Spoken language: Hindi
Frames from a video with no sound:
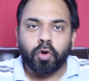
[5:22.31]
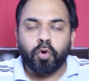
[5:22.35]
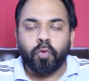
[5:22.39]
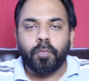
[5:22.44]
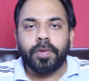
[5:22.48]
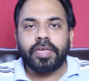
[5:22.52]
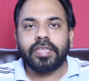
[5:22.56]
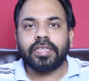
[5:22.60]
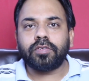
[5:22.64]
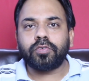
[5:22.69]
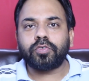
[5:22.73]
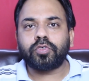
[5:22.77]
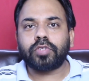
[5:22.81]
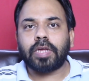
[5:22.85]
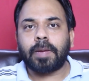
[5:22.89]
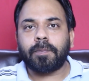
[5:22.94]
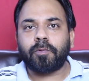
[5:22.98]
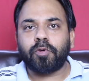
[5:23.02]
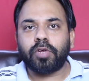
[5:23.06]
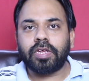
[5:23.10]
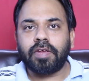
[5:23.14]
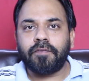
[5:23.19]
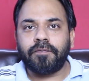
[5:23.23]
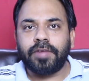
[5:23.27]
उम्मीद है दोस्तों
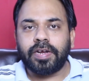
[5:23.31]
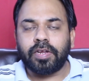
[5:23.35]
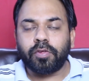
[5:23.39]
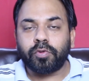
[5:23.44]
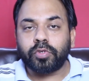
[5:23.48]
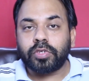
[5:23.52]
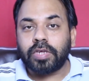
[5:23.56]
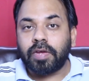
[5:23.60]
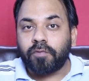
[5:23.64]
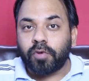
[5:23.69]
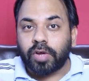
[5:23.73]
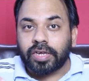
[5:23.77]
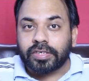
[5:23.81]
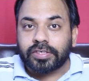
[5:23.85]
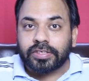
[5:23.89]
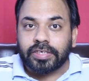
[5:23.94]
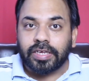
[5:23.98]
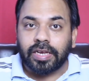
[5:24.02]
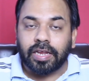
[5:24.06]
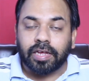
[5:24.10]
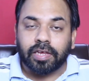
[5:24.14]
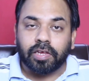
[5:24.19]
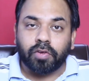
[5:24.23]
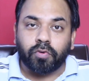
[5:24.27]
आपको ये वीडियो जो है वो
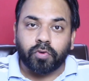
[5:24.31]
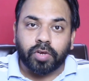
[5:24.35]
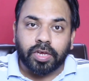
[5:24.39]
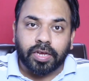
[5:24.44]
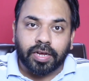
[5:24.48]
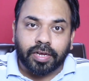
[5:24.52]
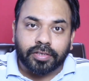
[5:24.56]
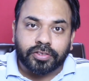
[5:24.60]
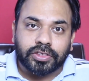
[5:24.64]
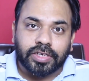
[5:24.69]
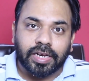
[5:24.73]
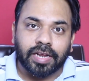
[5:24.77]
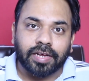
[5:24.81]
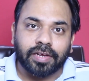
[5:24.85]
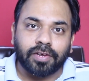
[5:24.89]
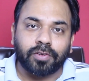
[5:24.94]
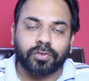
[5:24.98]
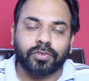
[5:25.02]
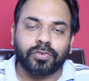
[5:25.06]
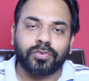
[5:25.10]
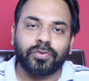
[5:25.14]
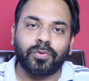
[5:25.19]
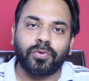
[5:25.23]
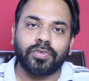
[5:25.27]
अच्छी लगी होगी अच्छी लगी हो
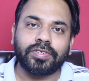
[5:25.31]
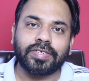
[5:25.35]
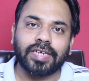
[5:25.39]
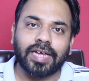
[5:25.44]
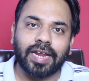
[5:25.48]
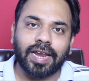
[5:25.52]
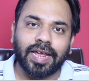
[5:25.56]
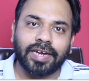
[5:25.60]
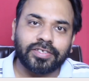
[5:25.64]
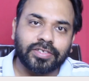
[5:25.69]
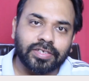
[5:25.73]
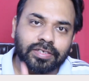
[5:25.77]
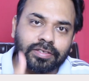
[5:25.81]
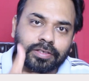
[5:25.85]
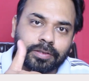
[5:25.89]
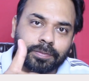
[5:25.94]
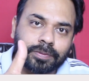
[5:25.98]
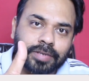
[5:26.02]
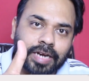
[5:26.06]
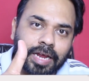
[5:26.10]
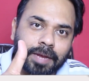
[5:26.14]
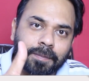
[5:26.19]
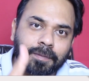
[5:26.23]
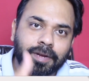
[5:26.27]
तो जरूर से लाइक शेयर
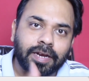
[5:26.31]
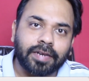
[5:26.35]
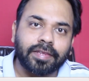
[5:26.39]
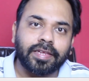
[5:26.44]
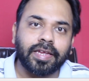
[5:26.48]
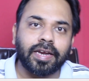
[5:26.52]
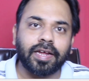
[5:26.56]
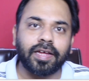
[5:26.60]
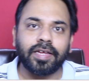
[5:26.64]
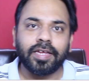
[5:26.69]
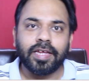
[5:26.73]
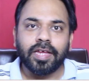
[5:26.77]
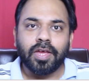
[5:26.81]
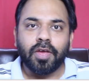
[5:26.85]
सब्सक्राइब कर देना